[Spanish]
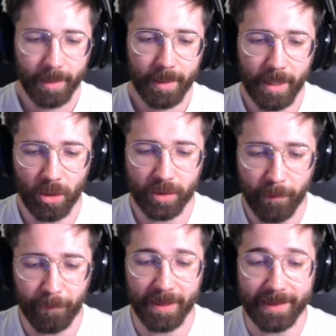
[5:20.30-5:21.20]
Y nos
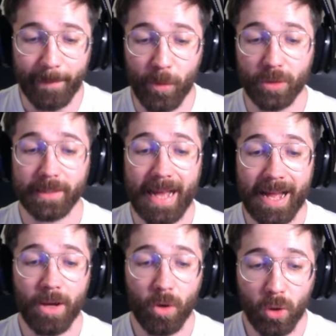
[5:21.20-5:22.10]
enfrentamos
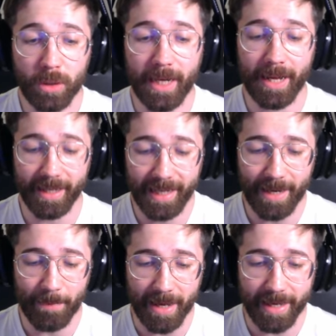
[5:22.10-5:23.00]
a otra
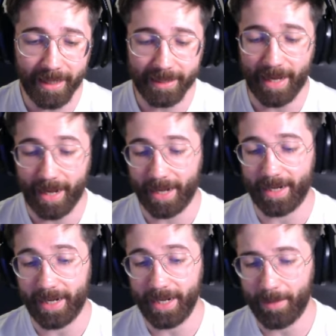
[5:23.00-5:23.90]
Ira Magenta.
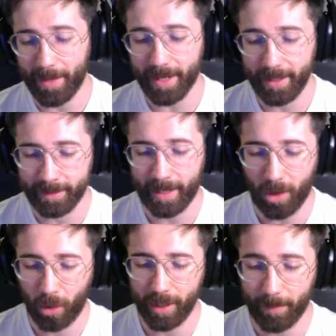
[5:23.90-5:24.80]
¿Ganará Ira Magenta
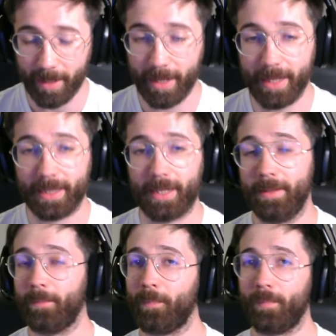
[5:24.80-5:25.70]
o Ira Magenta?
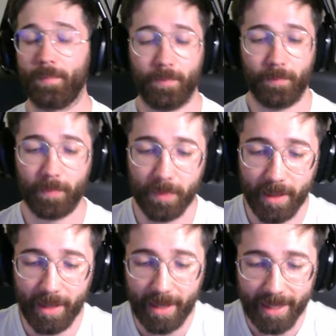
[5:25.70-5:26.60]

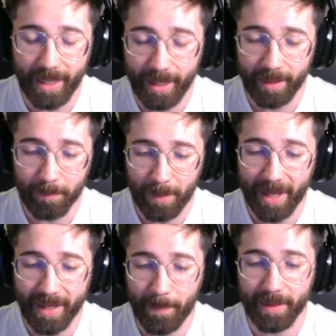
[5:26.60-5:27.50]
Aquí va
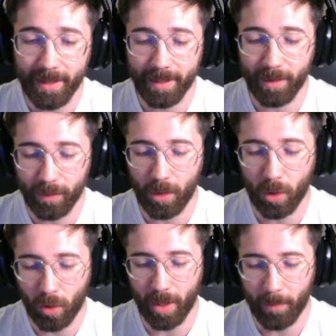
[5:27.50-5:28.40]
a depender de dónde lo
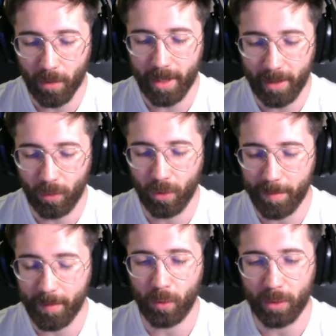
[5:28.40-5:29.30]
coloquemos cada uno. A
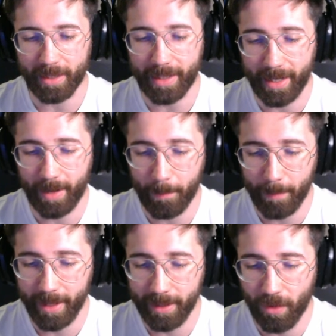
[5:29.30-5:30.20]
mí me gusta salir en
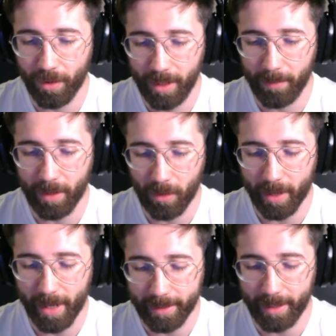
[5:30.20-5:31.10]
medio y ver lo
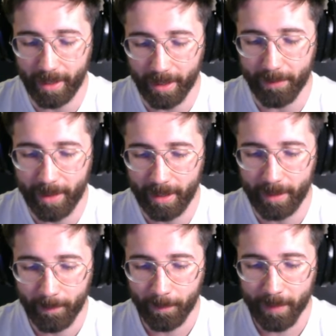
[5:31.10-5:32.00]
que hace el rival.
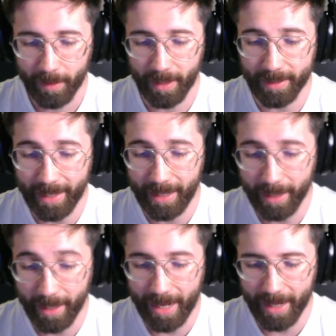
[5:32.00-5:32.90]
Que sale
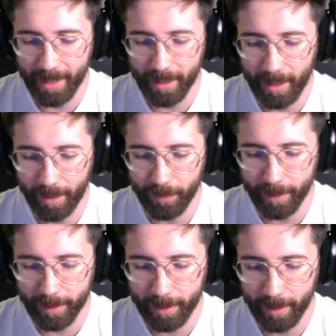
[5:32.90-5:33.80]
ahí en el lado
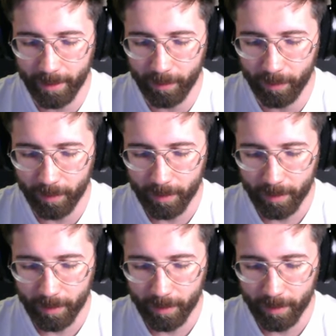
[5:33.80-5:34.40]
izquierdo.